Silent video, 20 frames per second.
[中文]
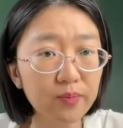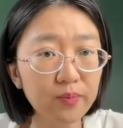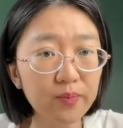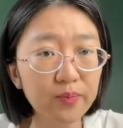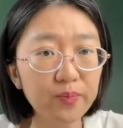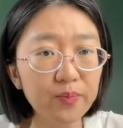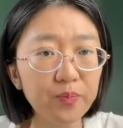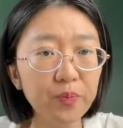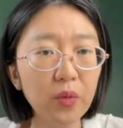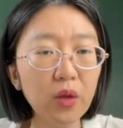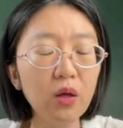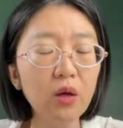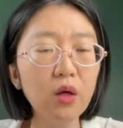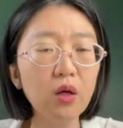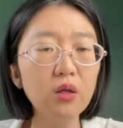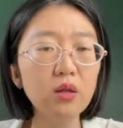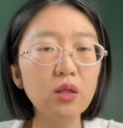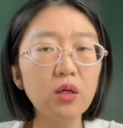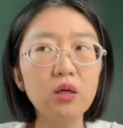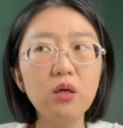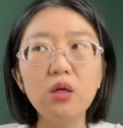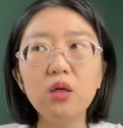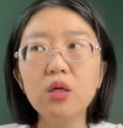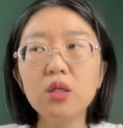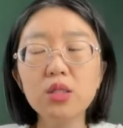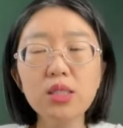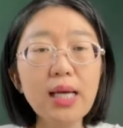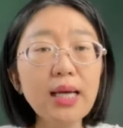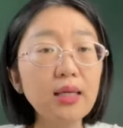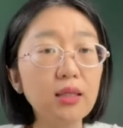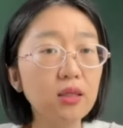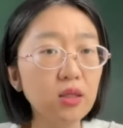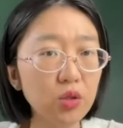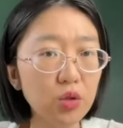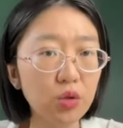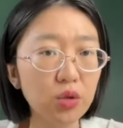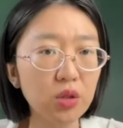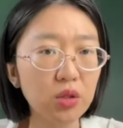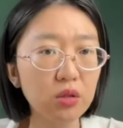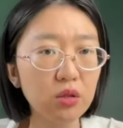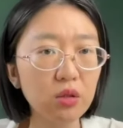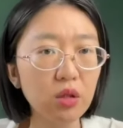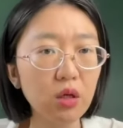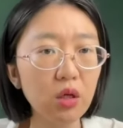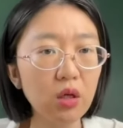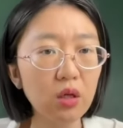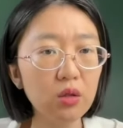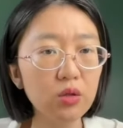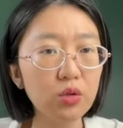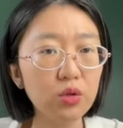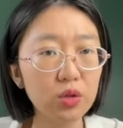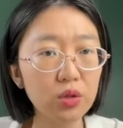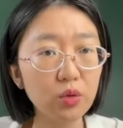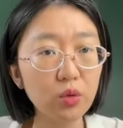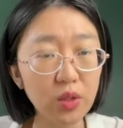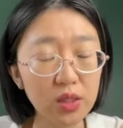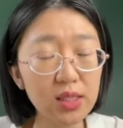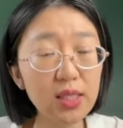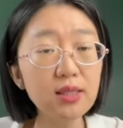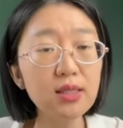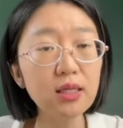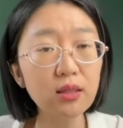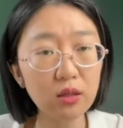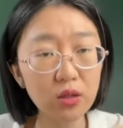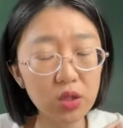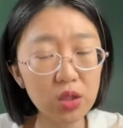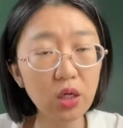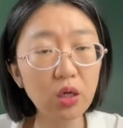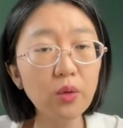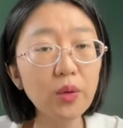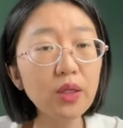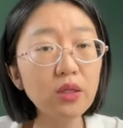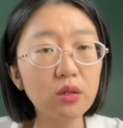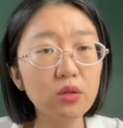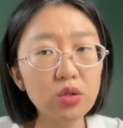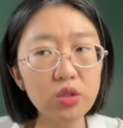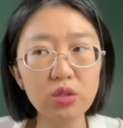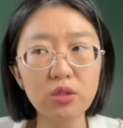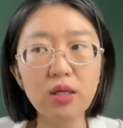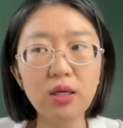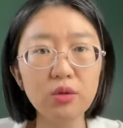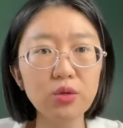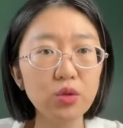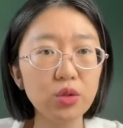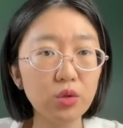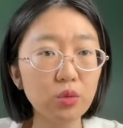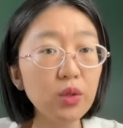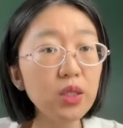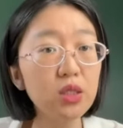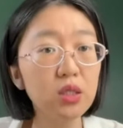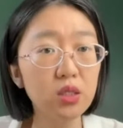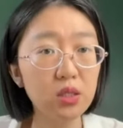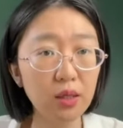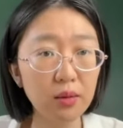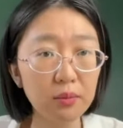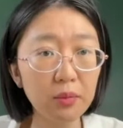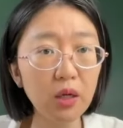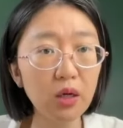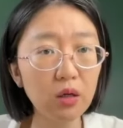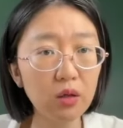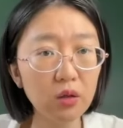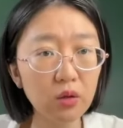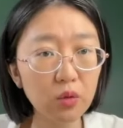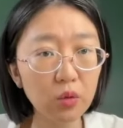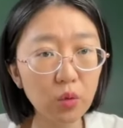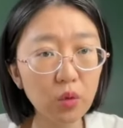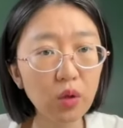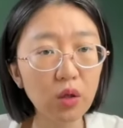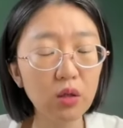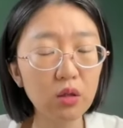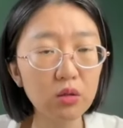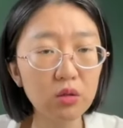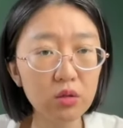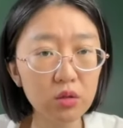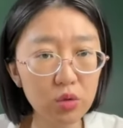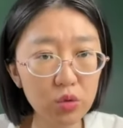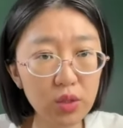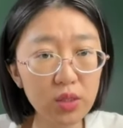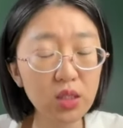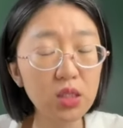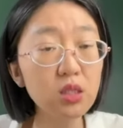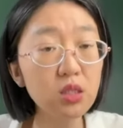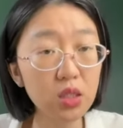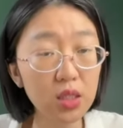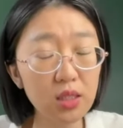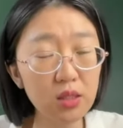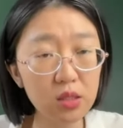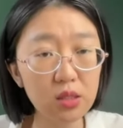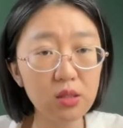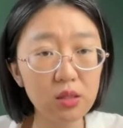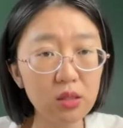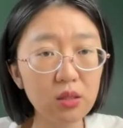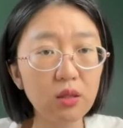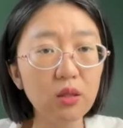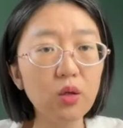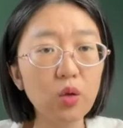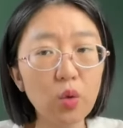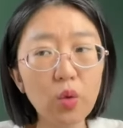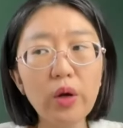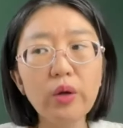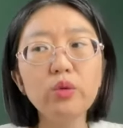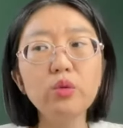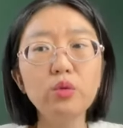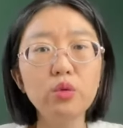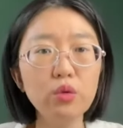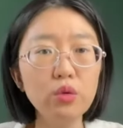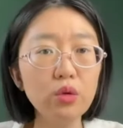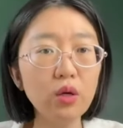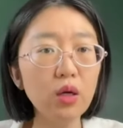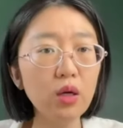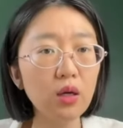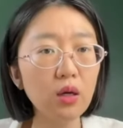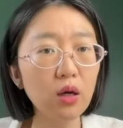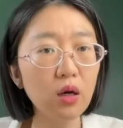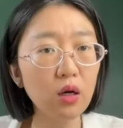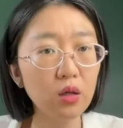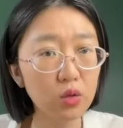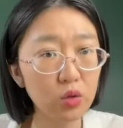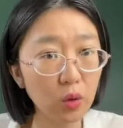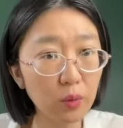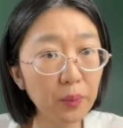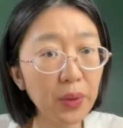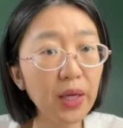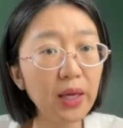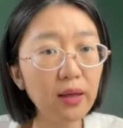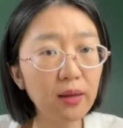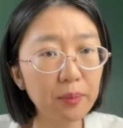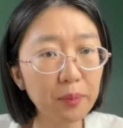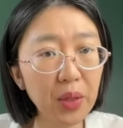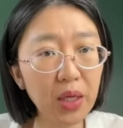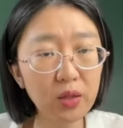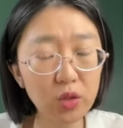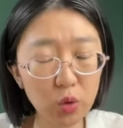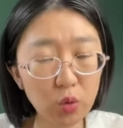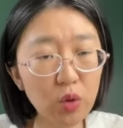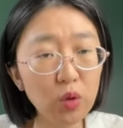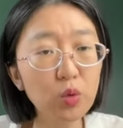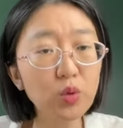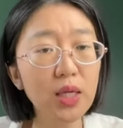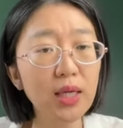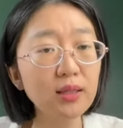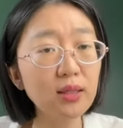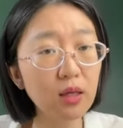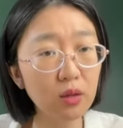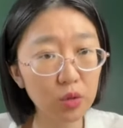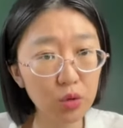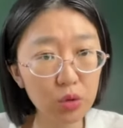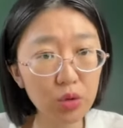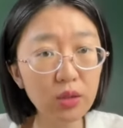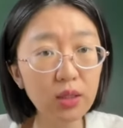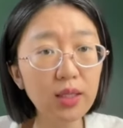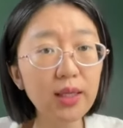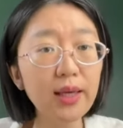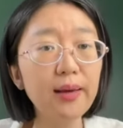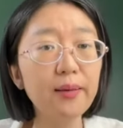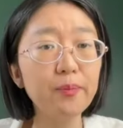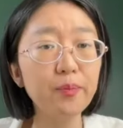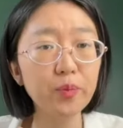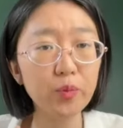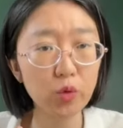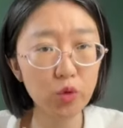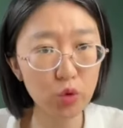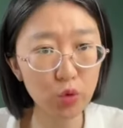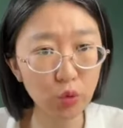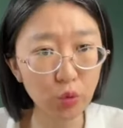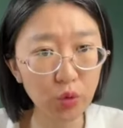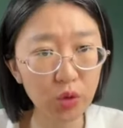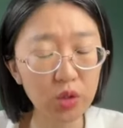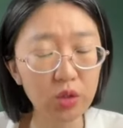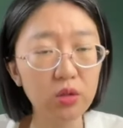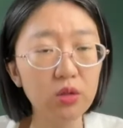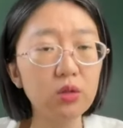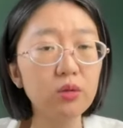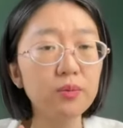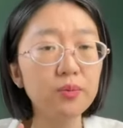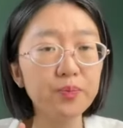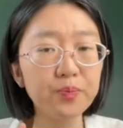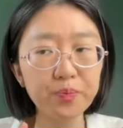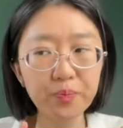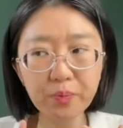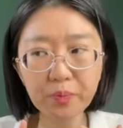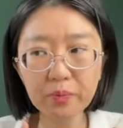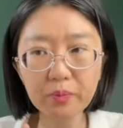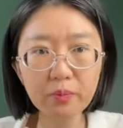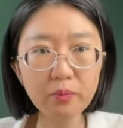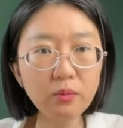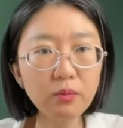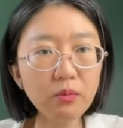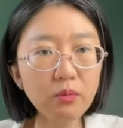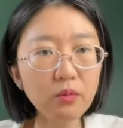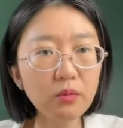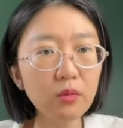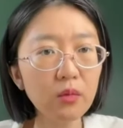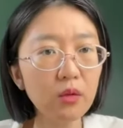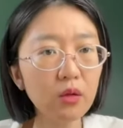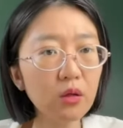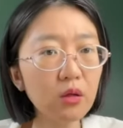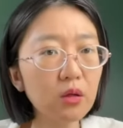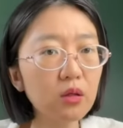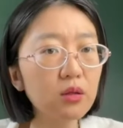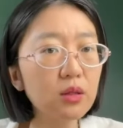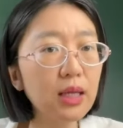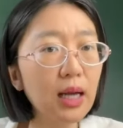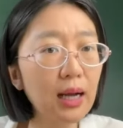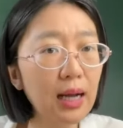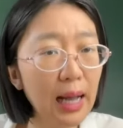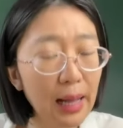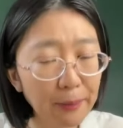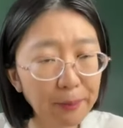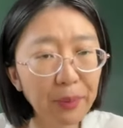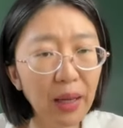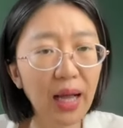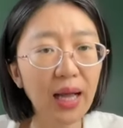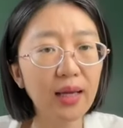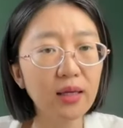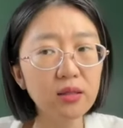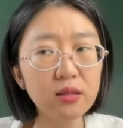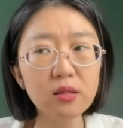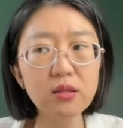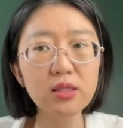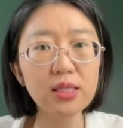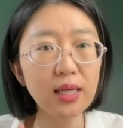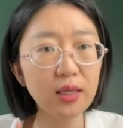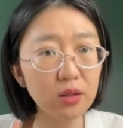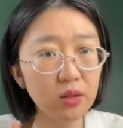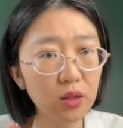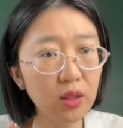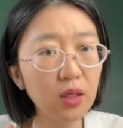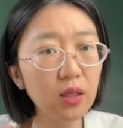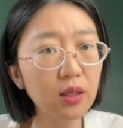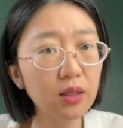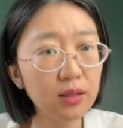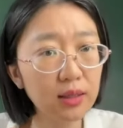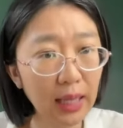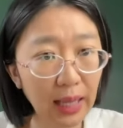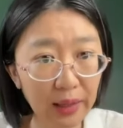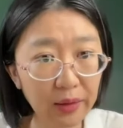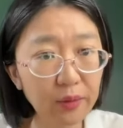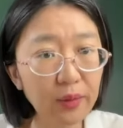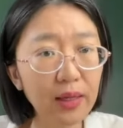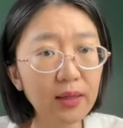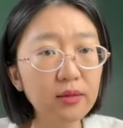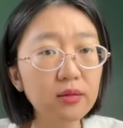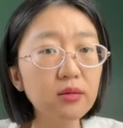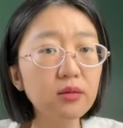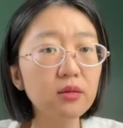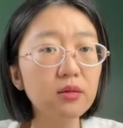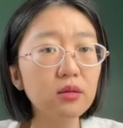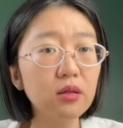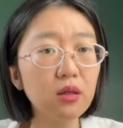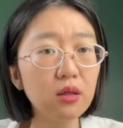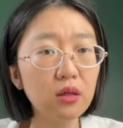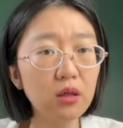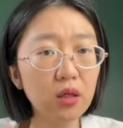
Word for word: 嗯，那再一个就是。就是我现在能稍微能知道，就是为什么我最近这几则关于呃中配被中国共产党训练、组织，哦，那安排在台湾呃